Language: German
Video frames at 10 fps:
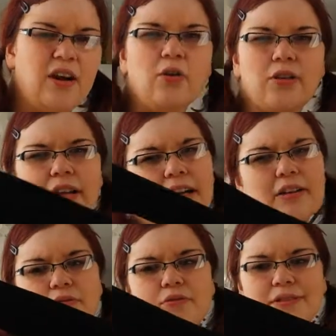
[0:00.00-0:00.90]
die auch noch lang
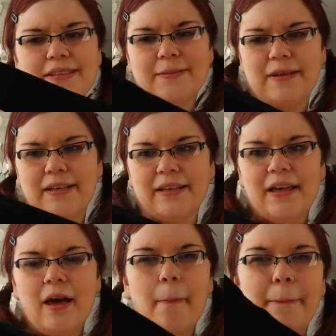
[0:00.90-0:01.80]
genug. Und deswegen
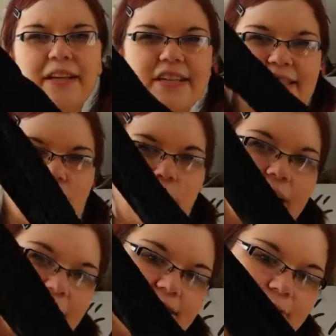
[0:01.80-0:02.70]
bin ich so
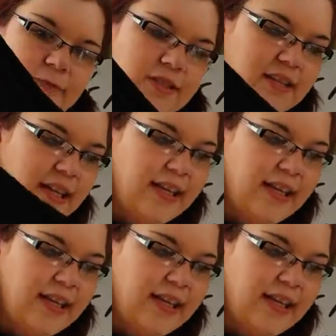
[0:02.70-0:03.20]
begeistert von dieser